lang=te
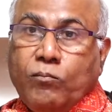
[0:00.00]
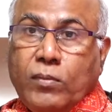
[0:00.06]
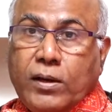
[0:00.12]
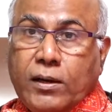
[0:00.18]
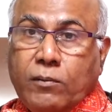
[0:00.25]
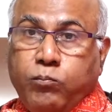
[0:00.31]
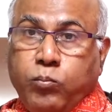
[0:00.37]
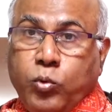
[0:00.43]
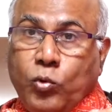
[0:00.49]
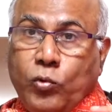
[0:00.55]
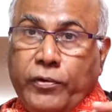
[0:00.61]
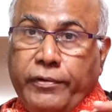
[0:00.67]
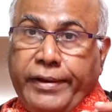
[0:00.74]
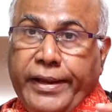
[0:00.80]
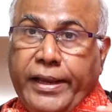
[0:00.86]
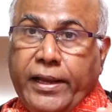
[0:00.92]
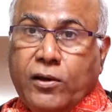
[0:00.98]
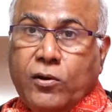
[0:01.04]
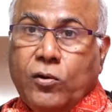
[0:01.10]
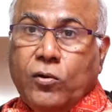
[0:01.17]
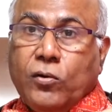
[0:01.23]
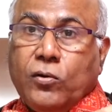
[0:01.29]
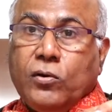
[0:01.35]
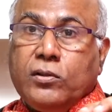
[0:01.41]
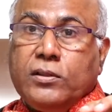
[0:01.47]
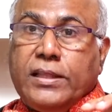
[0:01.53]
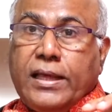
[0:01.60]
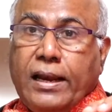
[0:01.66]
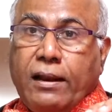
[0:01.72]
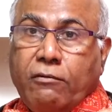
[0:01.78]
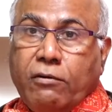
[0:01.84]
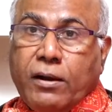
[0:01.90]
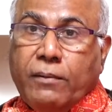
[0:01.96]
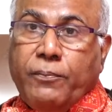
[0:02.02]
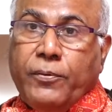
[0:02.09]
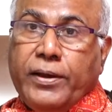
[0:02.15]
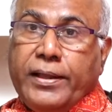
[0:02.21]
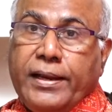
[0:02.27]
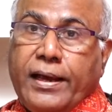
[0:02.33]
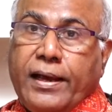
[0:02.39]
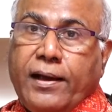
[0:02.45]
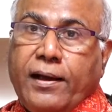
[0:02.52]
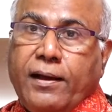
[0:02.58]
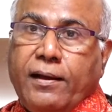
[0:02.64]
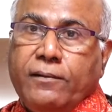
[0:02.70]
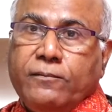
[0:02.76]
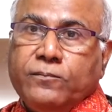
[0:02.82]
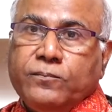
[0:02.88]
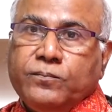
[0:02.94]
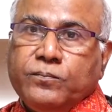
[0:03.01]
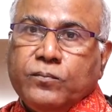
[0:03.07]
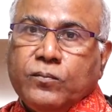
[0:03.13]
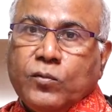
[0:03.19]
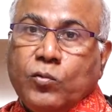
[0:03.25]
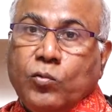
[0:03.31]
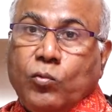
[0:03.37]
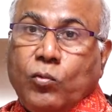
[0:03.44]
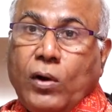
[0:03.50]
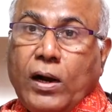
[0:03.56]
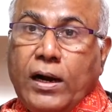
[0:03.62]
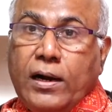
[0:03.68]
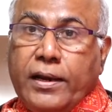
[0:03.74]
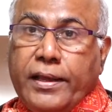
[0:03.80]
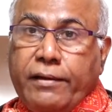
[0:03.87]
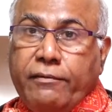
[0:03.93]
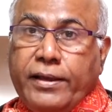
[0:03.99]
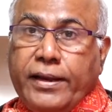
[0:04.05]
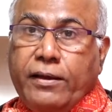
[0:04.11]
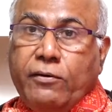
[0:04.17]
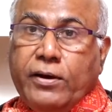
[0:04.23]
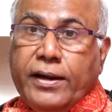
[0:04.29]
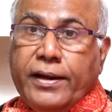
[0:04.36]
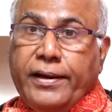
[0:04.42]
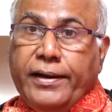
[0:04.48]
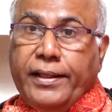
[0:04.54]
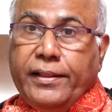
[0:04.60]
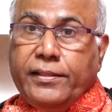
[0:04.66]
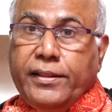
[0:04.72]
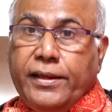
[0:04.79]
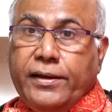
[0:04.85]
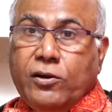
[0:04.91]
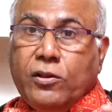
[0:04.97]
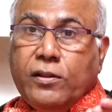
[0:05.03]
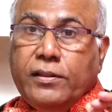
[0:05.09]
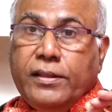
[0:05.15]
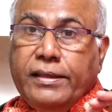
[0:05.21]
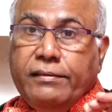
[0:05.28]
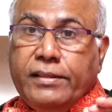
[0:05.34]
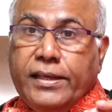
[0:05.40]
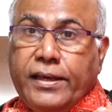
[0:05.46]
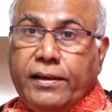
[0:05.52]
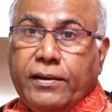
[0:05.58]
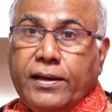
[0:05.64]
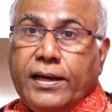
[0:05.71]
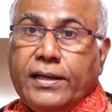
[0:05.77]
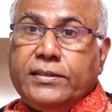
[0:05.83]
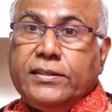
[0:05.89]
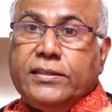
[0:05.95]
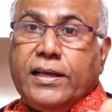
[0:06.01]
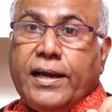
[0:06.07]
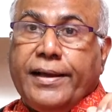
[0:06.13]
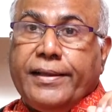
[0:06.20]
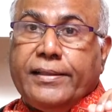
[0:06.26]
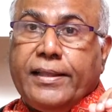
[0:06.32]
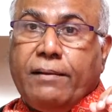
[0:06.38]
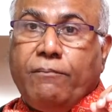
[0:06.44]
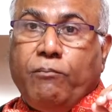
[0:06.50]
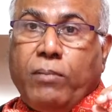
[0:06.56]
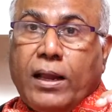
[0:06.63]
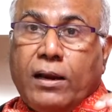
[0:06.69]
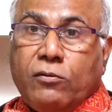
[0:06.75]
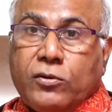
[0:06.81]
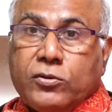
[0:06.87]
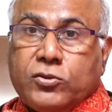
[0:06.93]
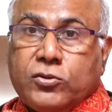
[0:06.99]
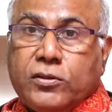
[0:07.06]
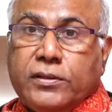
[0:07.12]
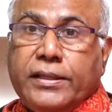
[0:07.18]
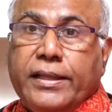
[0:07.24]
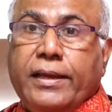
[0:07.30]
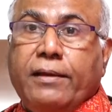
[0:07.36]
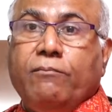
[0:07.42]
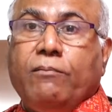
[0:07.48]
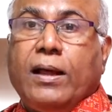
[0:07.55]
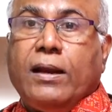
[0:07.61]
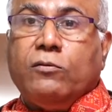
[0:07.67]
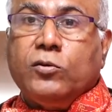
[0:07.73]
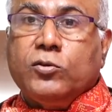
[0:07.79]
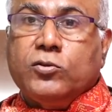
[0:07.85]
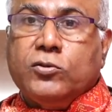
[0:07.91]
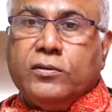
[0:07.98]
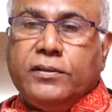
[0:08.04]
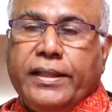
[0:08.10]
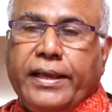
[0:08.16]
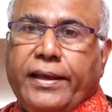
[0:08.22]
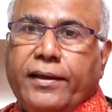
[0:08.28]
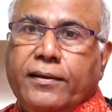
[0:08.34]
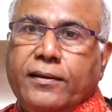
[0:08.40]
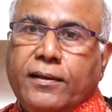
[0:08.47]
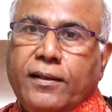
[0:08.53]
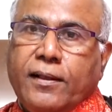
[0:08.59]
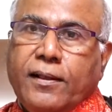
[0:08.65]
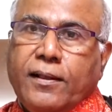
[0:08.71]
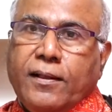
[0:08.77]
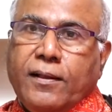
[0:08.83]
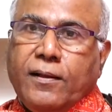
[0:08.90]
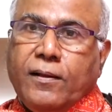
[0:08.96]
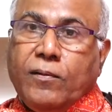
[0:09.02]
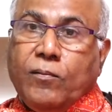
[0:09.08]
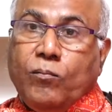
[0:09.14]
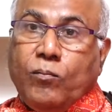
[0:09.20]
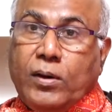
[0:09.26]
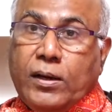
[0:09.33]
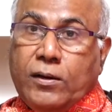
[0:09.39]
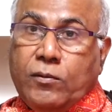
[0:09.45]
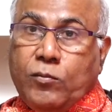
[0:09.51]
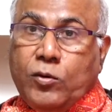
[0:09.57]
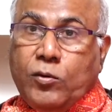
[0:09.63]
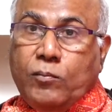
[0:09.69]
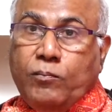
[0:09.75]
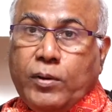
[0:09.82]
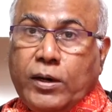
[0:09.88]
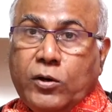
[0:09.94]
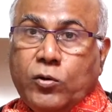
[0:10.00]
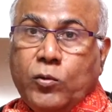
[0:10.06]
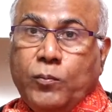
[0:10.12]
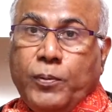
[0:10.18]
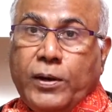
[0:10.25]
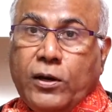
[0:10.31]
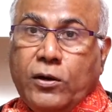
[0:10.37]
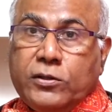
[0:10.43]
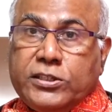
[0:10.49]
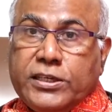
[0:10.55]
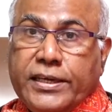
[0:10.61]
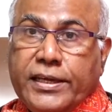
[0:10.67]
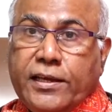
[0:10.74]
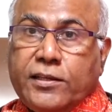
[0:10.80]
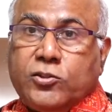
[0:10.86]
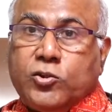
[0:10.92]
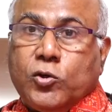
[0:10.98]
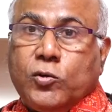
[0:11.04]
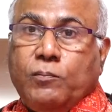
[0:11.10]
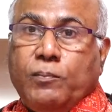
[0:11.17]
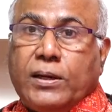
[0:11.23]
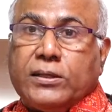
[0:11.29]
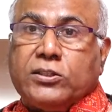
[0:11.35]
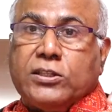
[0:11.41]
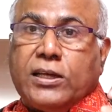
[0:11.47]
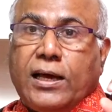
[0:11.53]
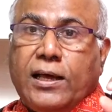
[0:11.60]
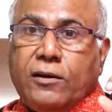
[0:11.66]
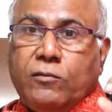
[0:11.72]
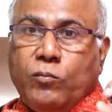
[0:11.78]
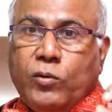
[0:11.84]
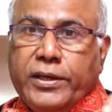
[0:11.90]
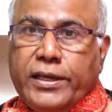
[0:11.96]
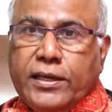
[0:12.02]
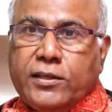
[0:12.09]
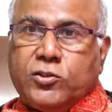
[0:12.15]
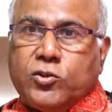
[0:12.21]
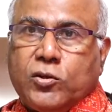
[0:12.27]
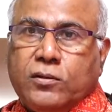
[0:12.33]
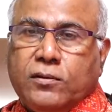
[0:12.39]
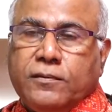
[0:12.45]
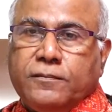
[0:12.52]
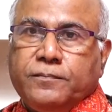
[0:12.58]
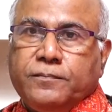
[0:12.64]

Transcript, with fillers: మన పూర్వీకులకు తెలవకపోయినా వాళ్ళు ఏమనేవారంటే దీంట్లో ఇది గంజి తాగితే బలం వస్తుంది బలం వస్తుంది మనము బరువు పనులు చేయొచ్చు బస్తాలు మొయ్యొచ్చు